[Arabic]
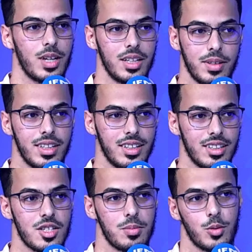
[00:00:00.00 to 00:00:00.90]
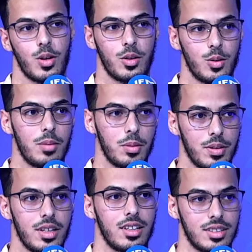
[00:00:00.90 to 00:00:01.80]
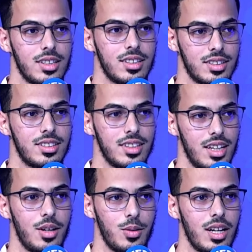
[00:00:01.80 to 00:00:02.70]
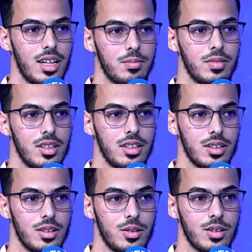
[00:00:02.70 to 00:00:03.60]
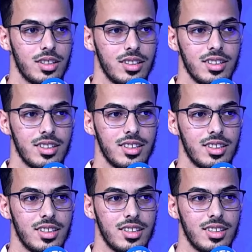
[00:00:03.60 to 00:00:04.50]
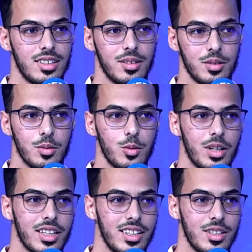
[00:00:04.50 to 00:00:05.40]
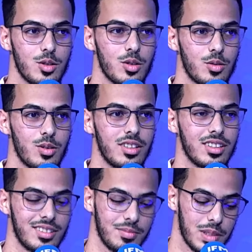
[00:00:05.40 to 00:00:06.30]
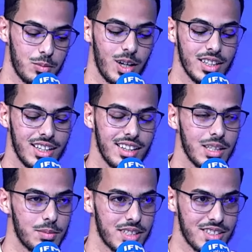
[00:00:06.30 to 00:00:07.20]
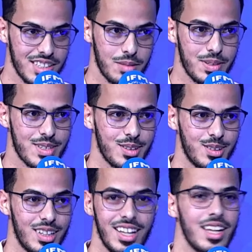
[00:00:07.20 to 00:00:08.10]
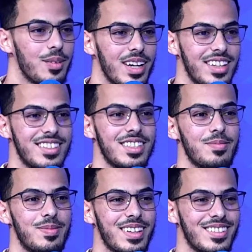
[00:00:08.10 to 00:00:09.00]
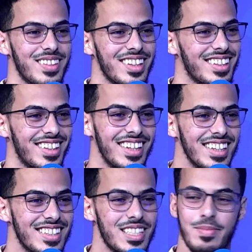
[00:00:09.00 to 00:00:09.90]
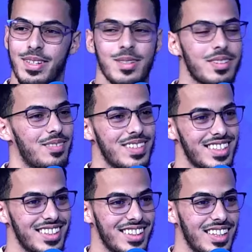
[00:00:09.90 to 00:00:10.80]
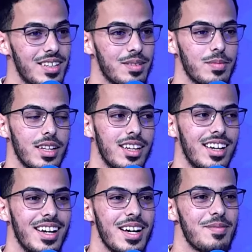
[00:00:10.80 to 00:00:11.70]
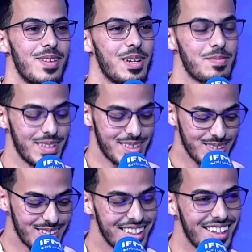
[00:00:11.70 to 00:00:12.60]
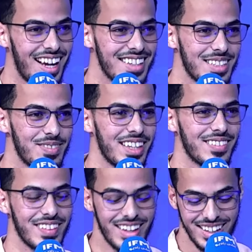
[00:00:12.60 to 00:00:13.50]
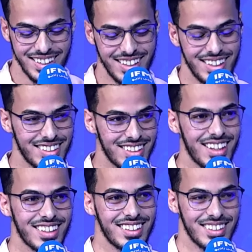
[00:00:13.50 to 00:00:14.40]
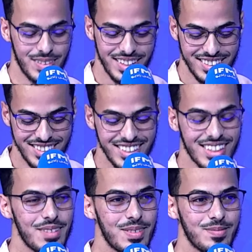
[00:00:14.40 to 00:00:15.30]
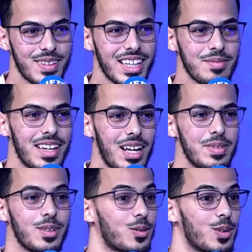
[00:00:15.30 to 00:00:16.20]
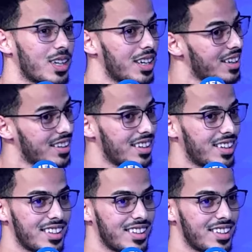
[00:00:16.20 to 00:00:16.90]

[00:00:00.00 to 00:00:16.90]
واحد معناه ينجم يتوقعوا ابري اول عام دونك واكيد euh, euh, بالمعادله هذه برشا تجيك بريسيون اي واحد يجيب باك باهي يجيب بريسيون بريسيون منين؟ البريسيون هي الحاجه اللي هي فيها ان تضغط معناها تجيك اما من غير ما العباد يقول لك راهي آه،